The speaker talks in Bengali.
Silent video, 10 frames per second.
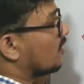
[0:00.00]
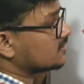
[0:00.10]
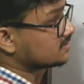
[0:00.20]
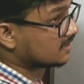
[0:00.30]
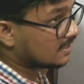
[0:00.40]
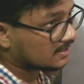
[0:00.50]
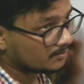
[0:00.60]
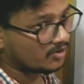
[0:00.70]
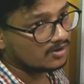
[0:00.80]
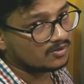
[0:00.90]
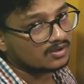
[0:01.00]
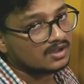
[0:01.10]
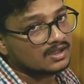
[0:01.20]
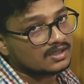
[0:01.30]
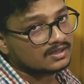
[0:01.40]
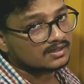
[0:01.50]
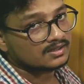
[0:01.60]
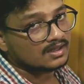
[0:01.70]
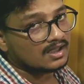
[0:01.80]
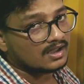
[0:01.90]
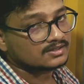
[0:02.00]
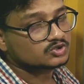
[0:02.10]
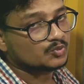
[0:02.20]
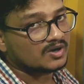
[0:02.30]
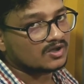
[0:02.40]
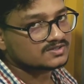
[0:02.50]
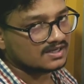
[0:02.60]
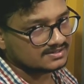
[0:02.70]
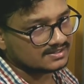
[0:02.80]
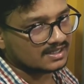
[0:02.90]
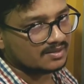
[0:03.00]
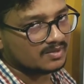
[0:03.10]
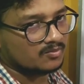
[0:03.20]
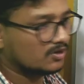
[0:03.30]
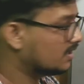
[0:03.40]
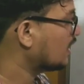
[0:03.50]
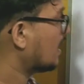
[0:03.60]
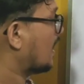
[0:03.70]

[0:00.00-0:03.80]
অক্সিজেন একটা বয়ানক অ্যান্ড সুপার অক্সাইড যেটাকে আমরা বলি